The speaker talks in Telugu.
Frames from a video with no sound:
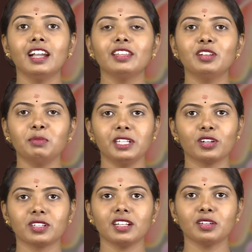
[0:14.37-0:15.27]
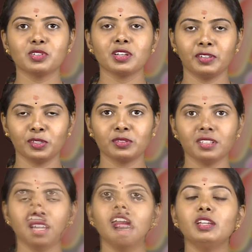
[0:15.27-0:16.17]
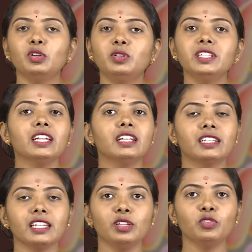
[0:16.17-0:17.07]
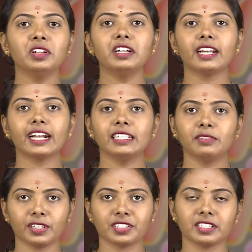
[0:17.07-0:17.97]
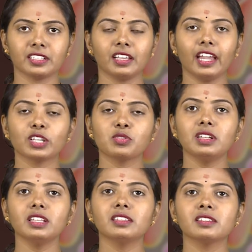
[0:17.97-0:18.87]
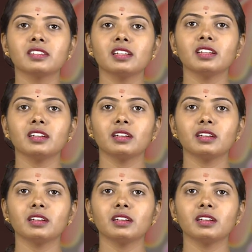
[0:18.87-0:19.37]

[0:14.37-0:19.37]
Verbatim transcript: నేను మీ డాక్టర్ అనుష వినోద్ యూటీఐ అంటే యూనియన్ ట్రాక్ట్ ఇన్ఫెక్షన్ యాక్చువల్లీ దిస్ ఈజ్ అ